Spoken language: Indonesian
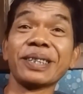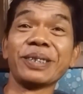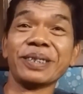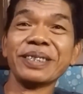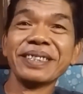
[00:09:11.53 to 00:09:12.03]
gitu
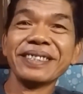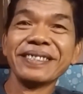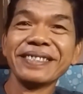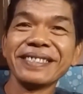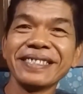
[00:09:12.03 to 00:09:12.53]
loh
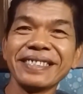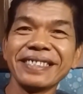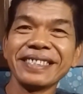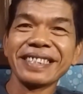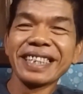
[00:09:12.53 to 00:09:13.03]

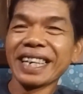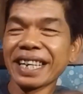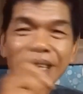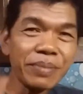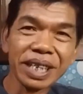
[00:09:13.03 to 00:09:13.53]

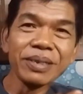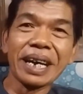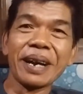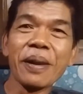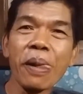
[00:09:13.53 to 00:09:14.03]
kira-kira
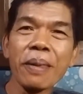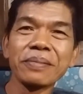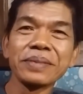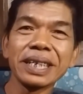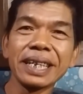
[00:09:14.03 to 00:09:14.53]
begitulah
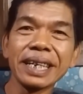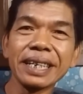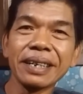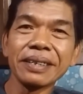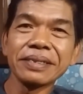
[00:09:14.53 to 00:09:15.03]

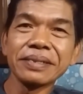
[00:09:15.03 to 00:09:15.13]
kira-kira